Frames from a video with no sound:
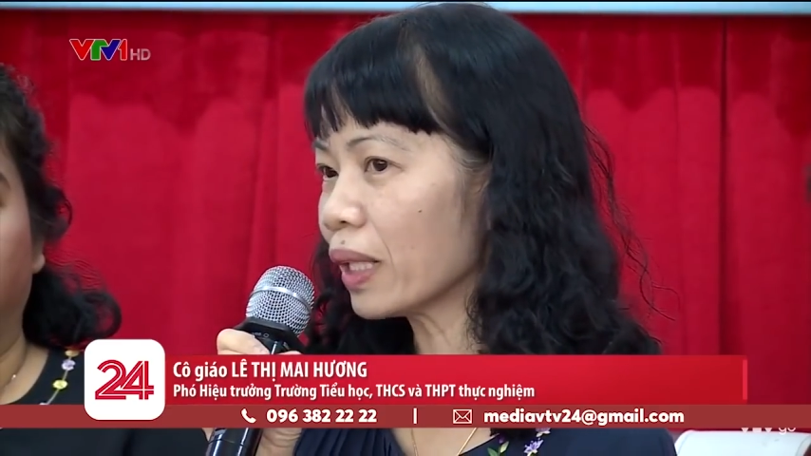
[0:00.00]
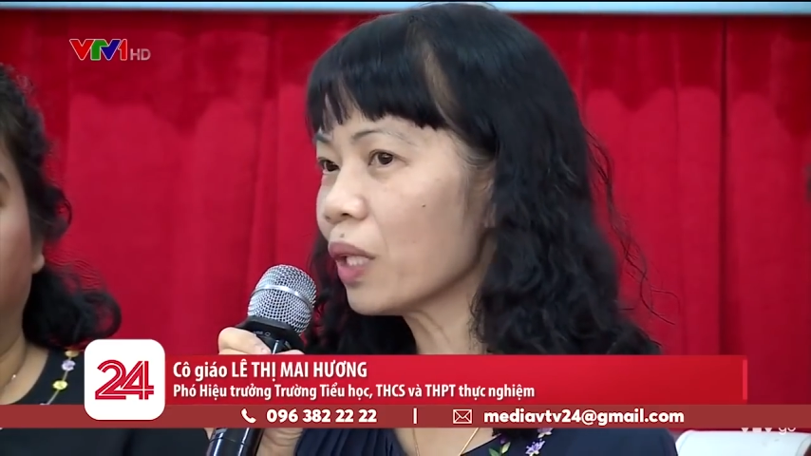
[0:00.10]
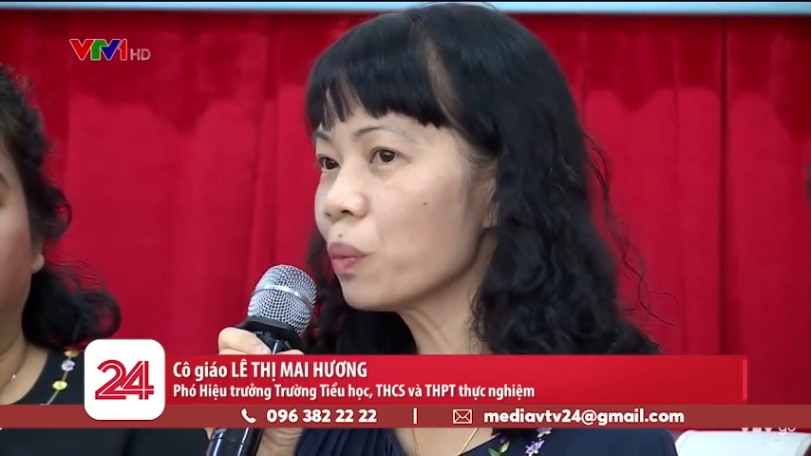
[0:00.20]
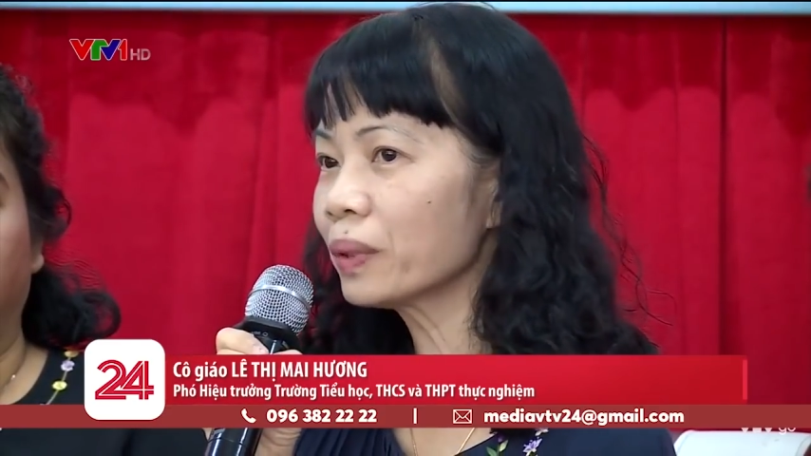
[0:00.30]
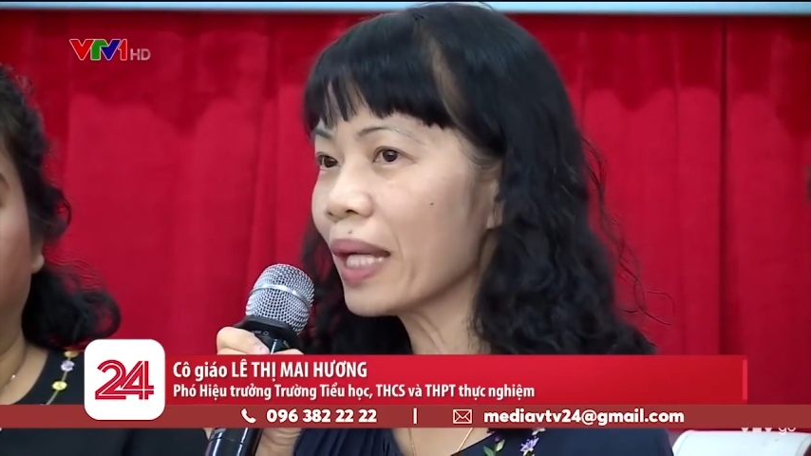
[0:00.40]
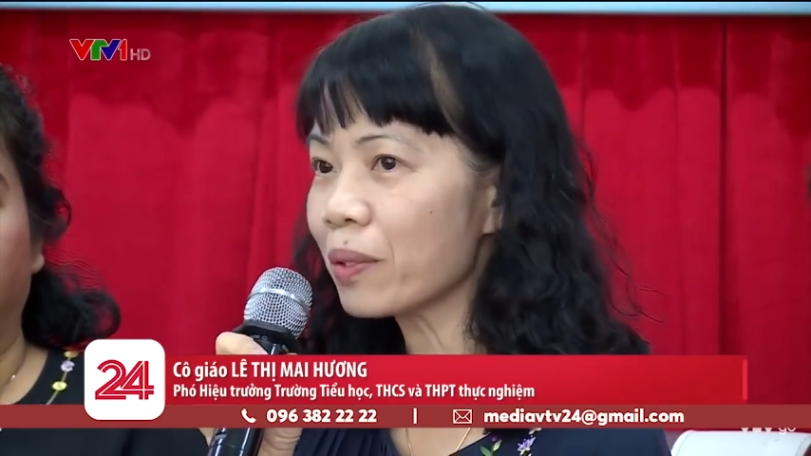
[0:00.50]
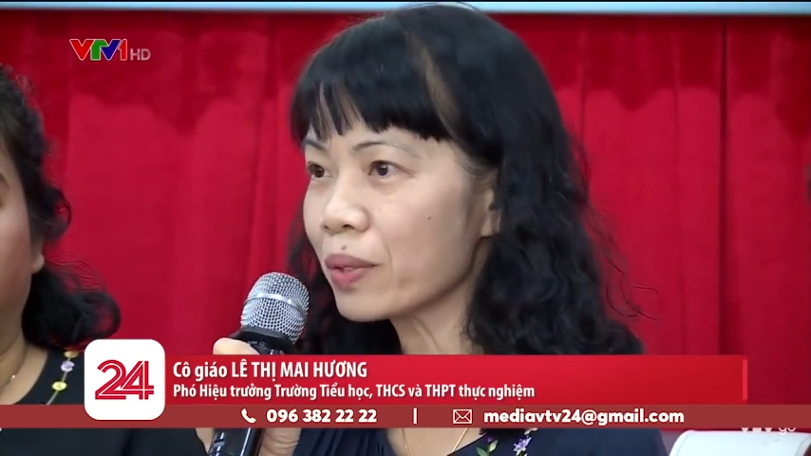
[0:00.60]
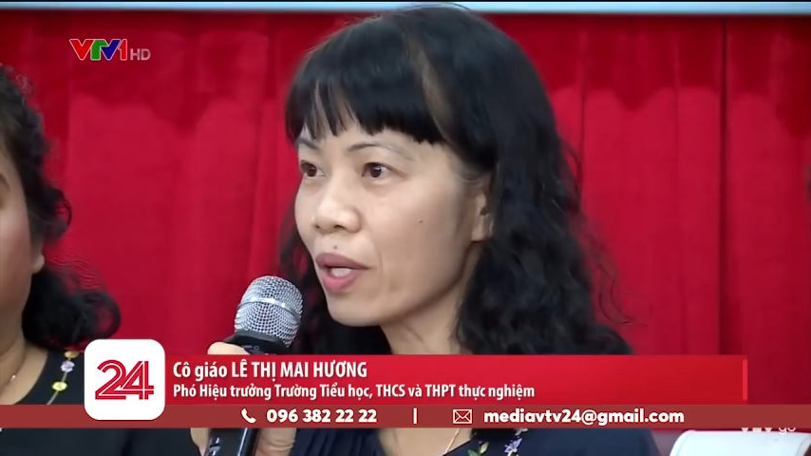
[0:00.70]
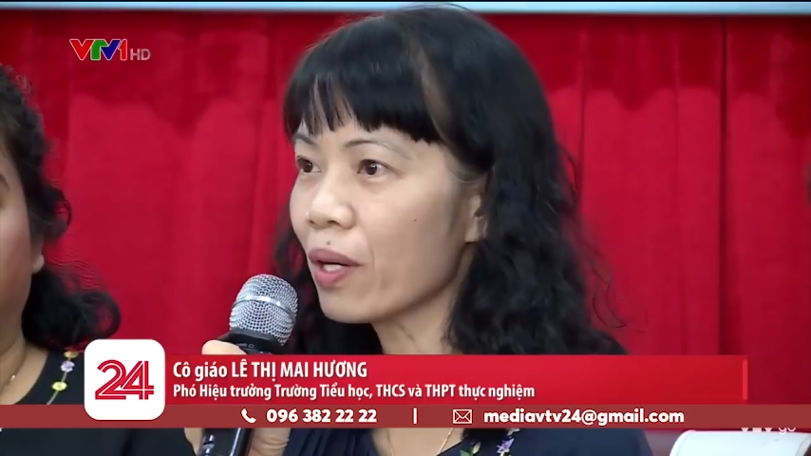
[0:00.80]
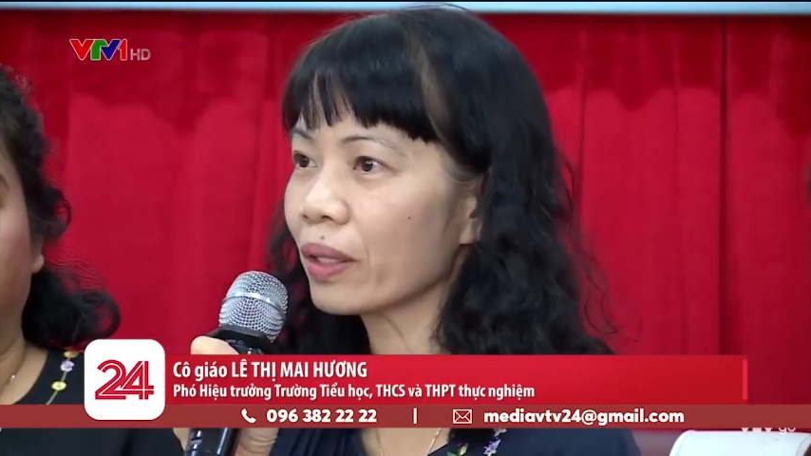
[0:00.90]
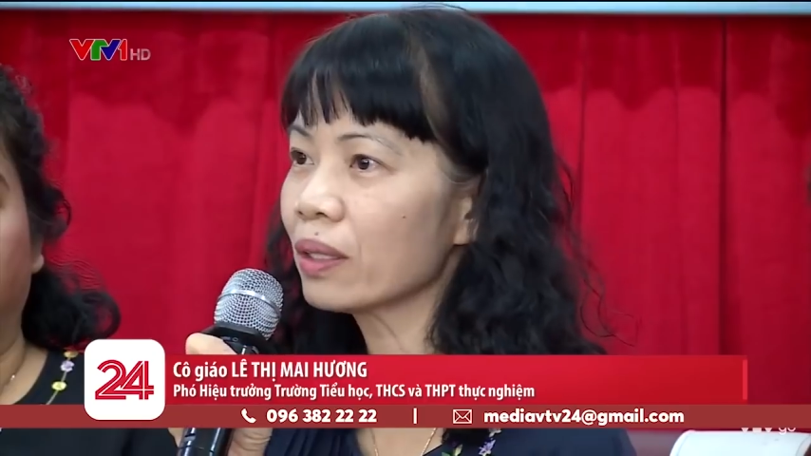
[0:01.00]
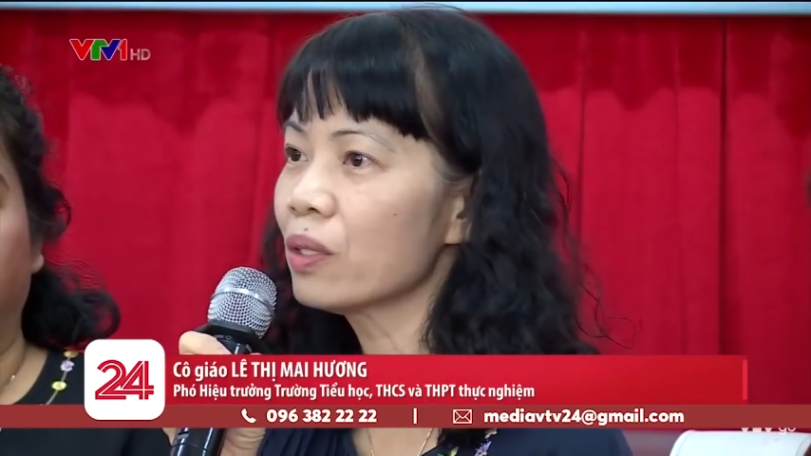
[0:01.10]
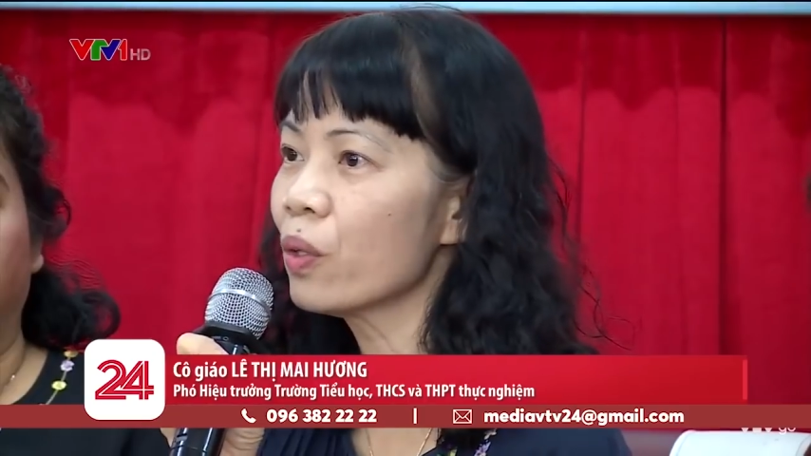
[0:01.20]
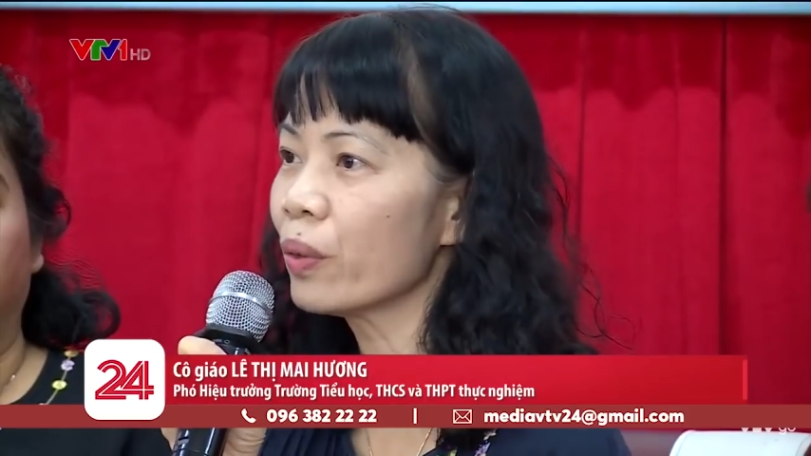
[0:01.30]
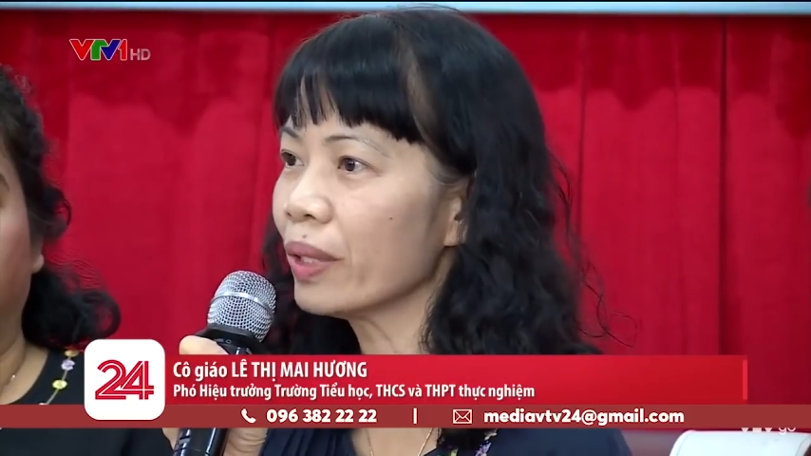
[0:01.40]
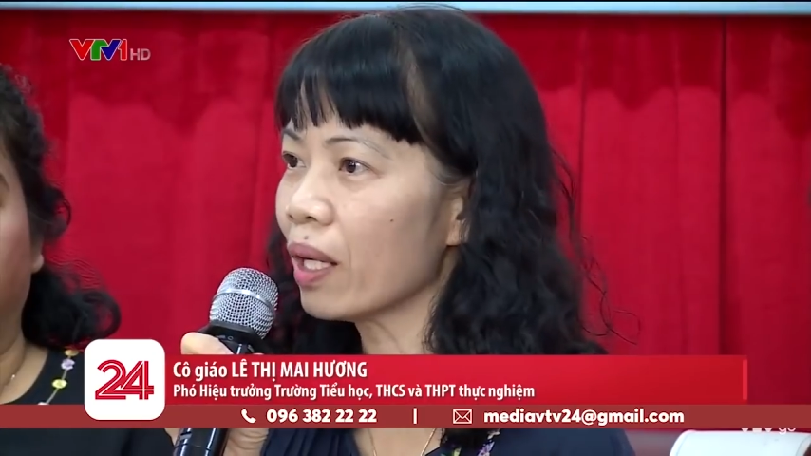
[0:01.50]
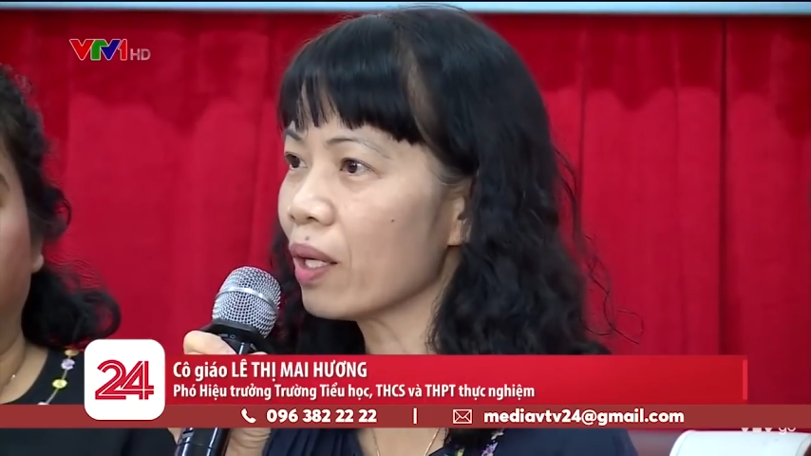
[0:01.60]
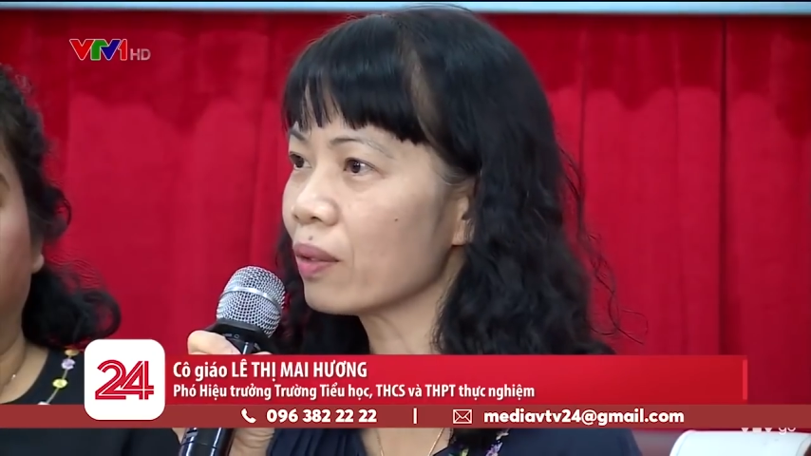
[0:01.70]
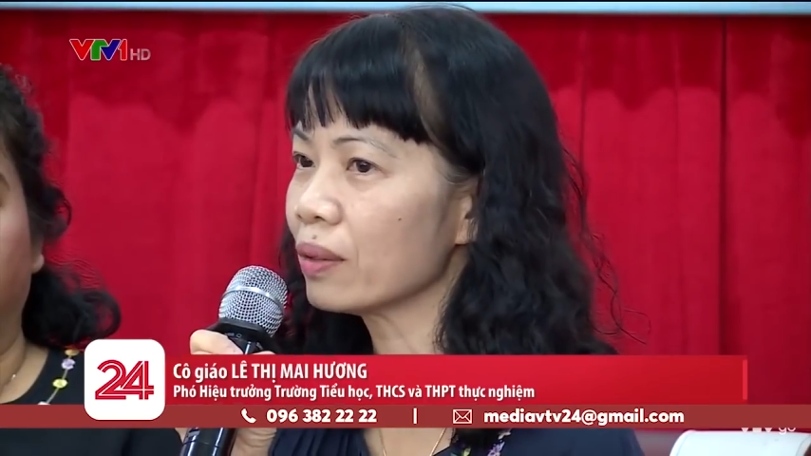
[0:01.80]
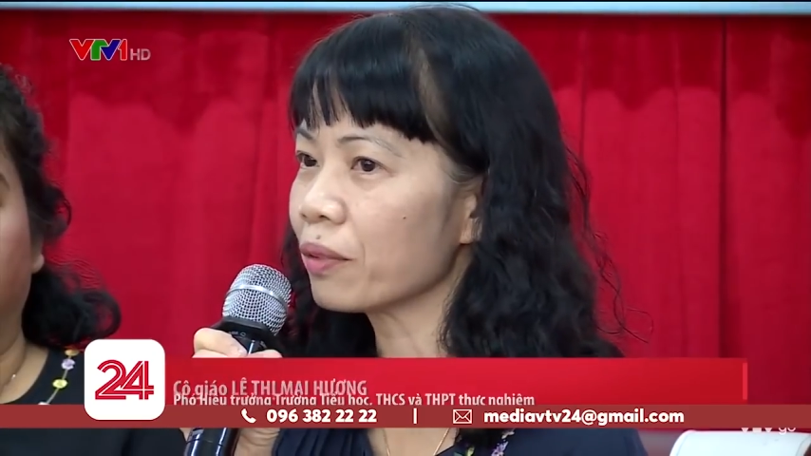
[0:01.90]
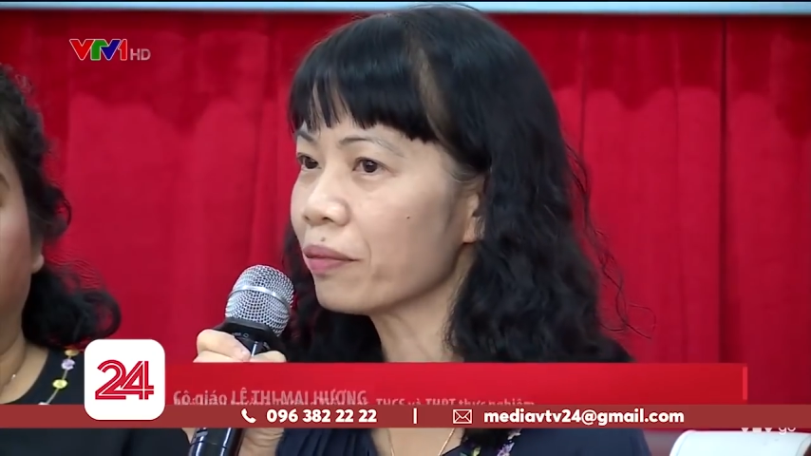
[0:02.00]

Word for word: và không tạo cho họ cái cơ hội để họ